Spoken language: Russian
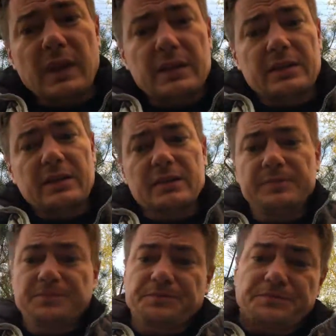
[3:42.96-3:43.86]
и
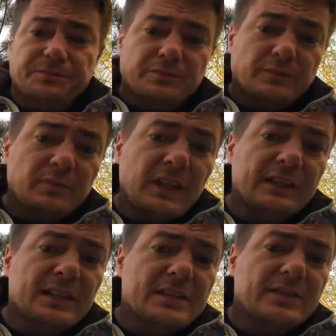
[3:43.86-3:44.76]

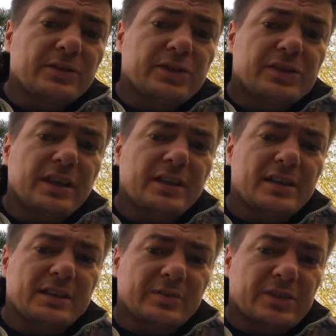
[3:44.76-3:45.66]
на следующий день
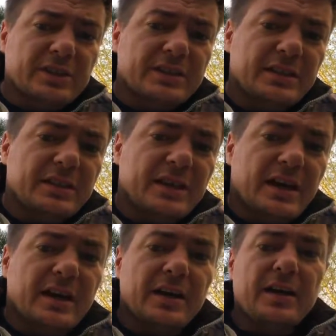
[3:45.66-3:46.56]
или там через три
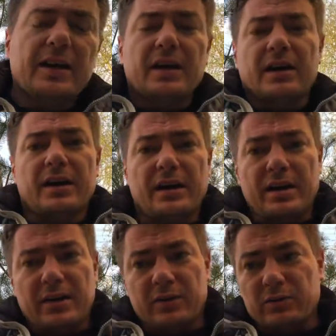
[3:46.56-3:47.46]
дня
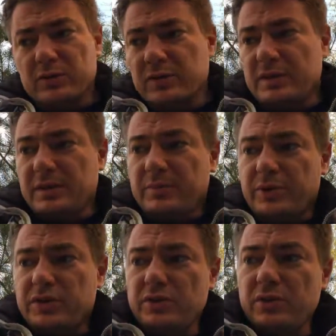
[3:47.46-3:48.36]
а, он
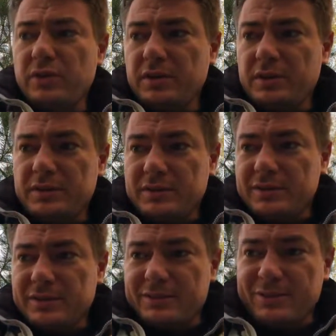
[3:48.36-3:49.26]
пришел
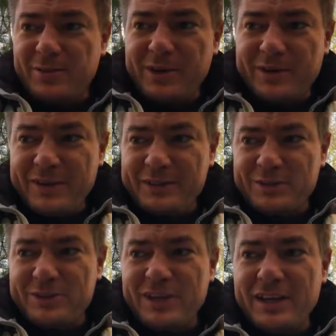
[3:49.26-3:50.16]
Э, грубо говоря,
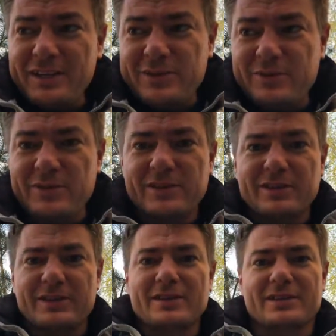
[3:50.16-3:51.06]
тоже на лекцию,
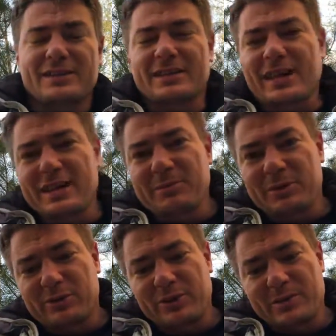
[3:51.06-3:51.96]
и с заданием
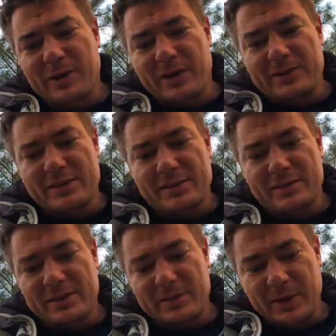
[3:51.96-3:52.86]
никто не справился.
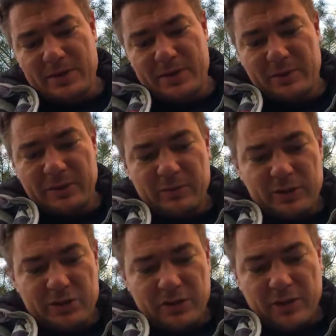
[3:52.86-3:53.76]
Не справился потому,
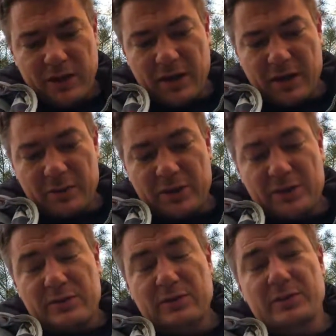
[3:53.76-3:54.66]
что
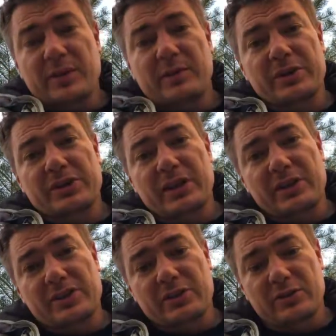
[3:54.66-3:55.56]
большинство людей
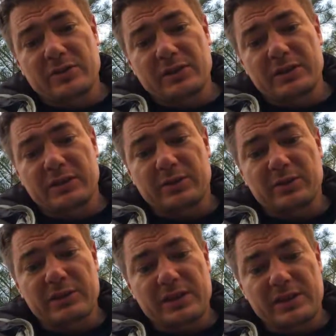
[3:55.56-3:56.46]
посчитали, что это
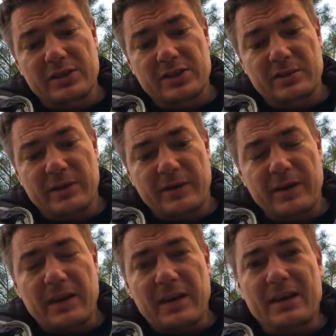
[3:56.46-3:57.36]
трудно достижимо.
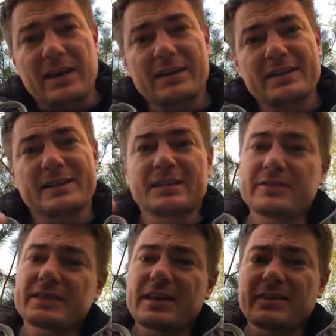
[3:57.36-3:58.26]
И как раз, когда
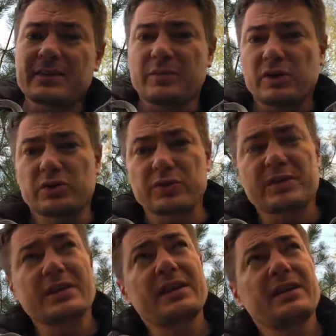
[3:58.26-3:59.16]
вы ставите большую
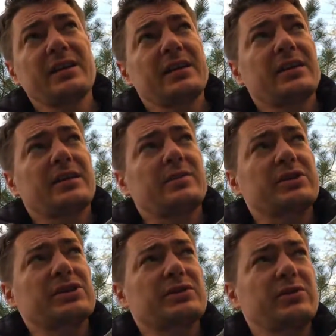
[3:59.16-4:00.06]
цель, а
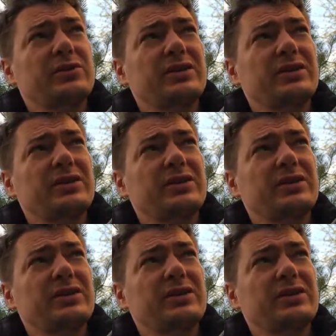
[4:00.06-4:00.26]
большинство